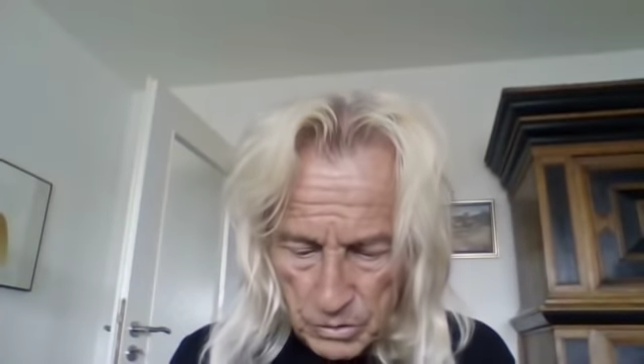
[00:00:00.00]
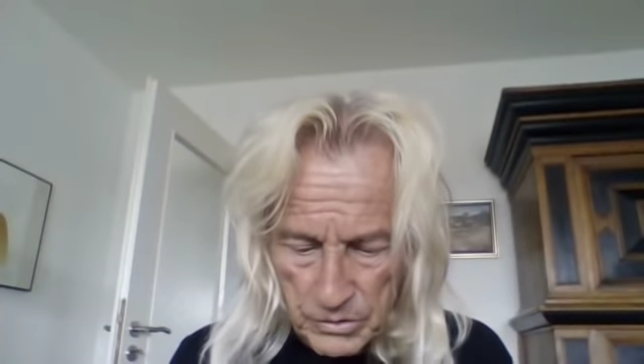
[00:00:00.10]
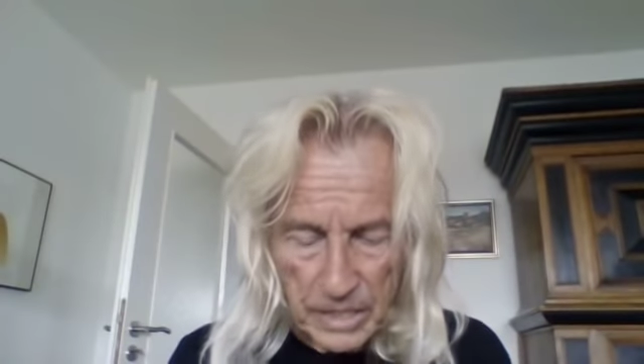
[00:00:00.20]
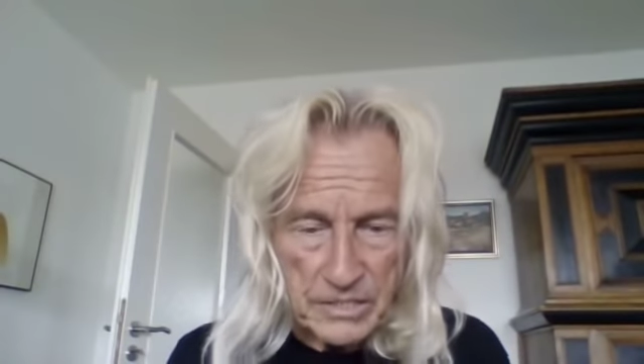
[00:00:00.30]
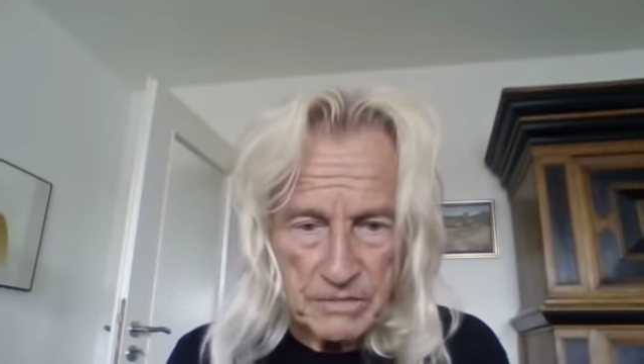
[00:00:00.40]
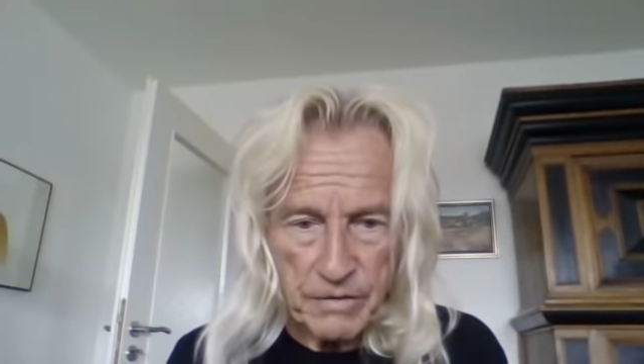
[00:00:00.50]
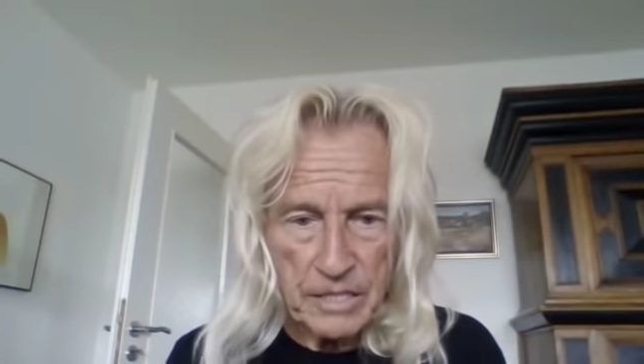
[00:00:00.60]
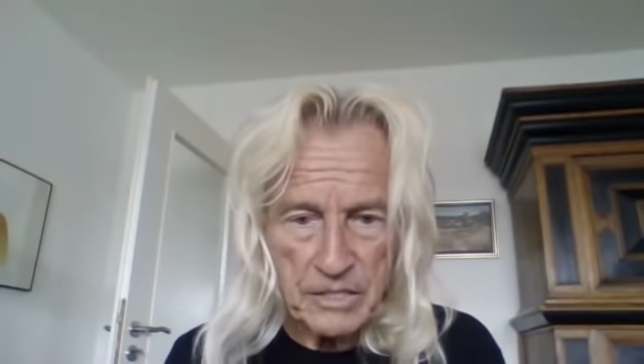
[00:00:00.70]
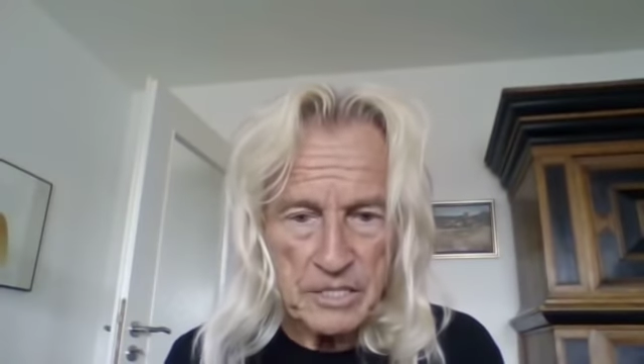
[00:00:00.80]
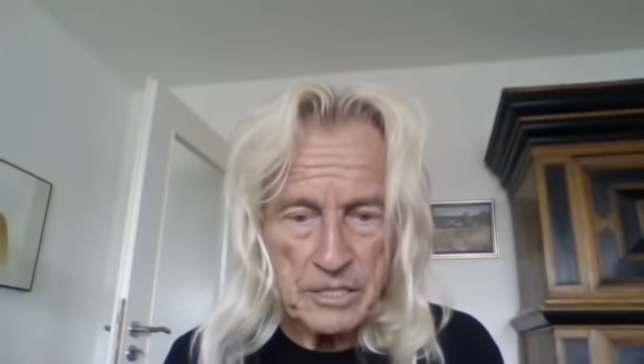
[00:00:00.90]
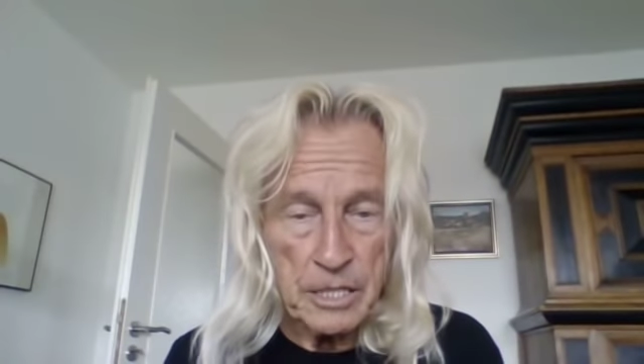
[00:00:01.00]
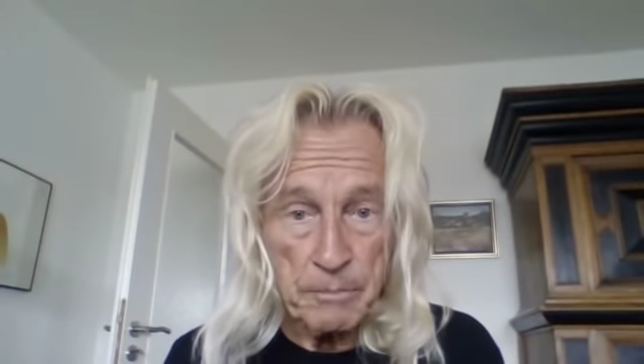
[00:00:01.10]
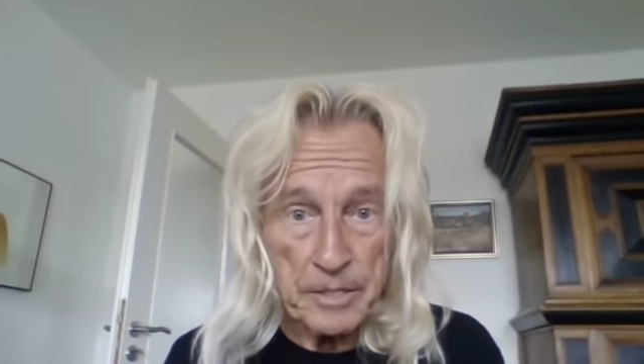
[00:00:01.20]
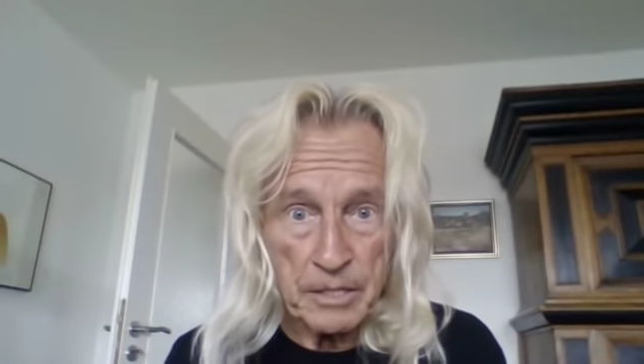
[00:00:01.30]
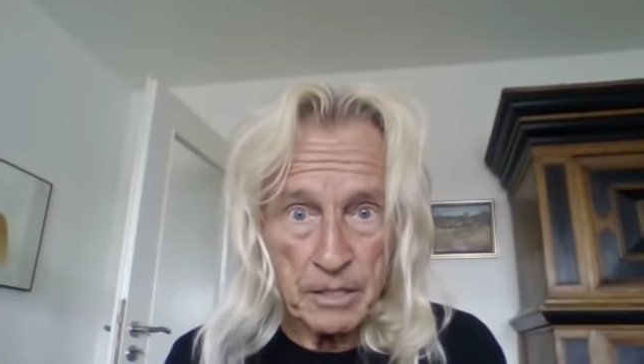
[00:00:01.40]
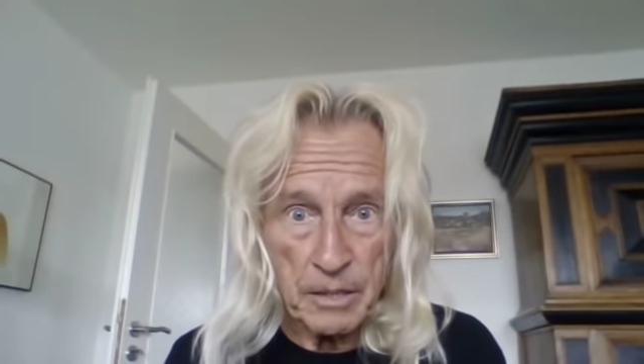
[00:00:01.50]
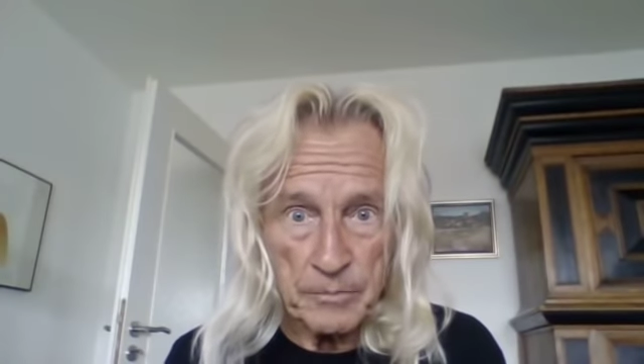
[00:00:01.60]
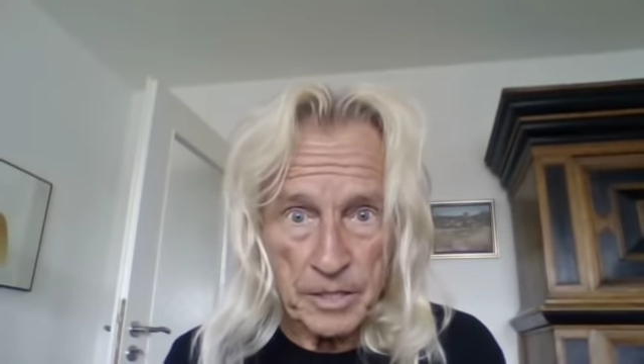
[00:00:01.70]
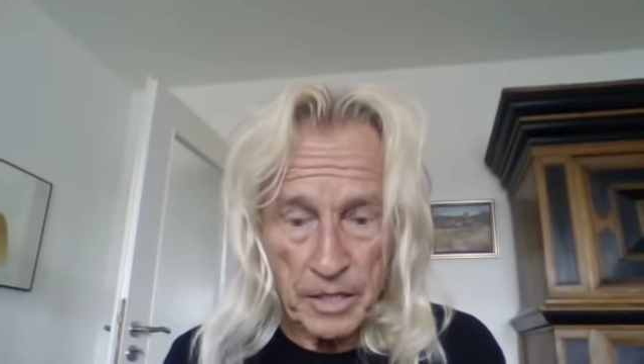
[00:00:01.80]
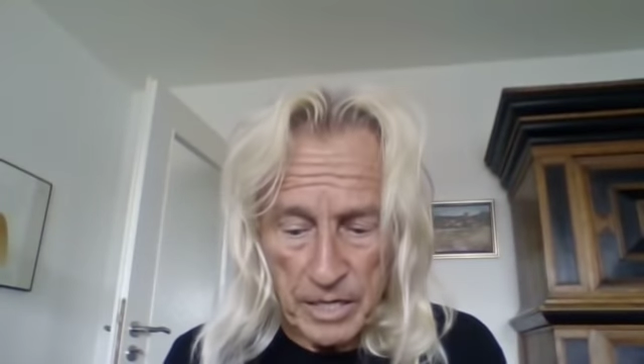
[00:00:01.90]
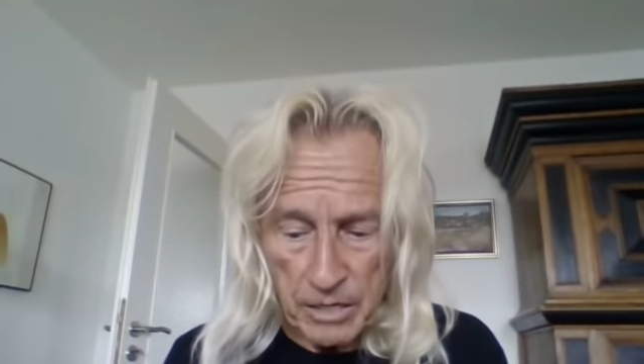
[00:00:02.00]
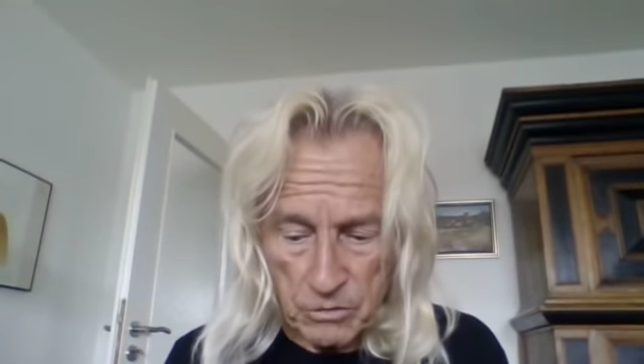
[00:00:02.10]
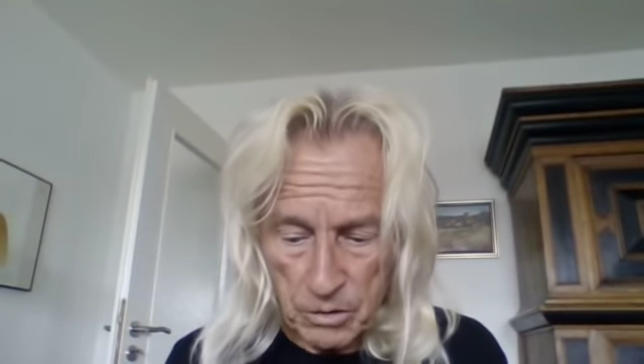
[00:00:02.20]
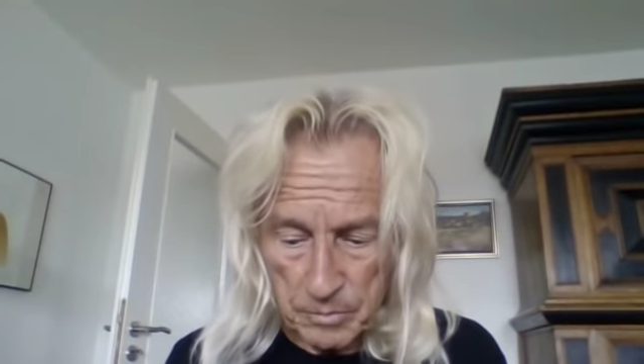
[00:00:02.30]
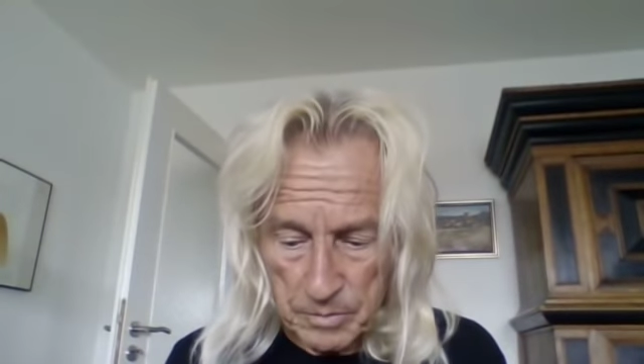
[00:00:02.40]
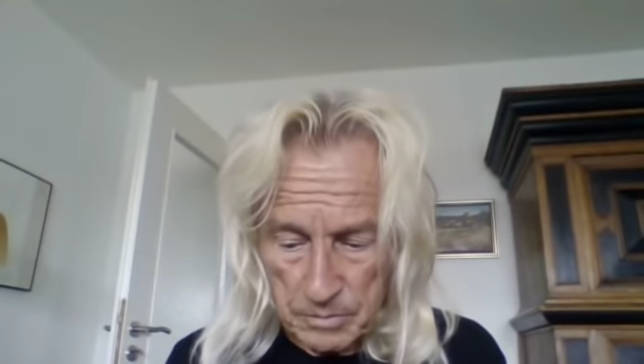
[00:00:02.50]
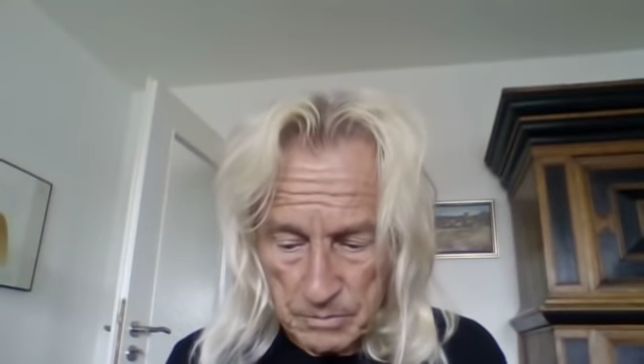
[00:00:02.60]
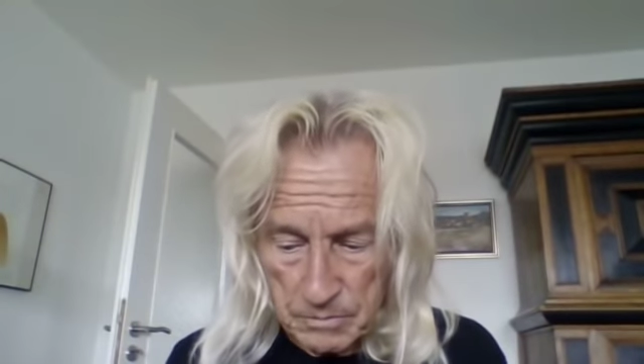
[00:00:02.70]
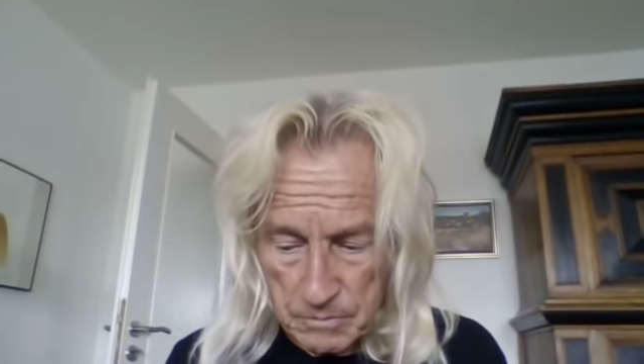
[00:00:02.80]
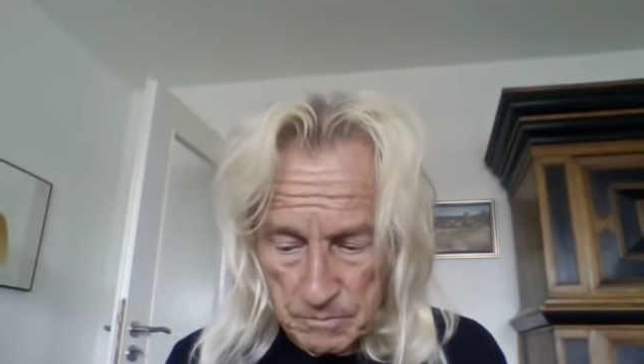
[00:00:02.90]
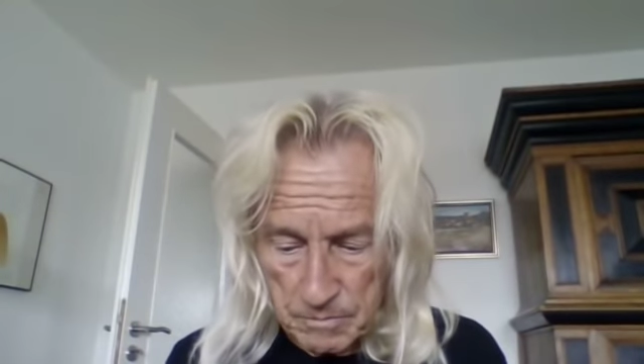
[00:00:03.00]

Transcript: So, das war das Tipitakam, der Dreierkorb.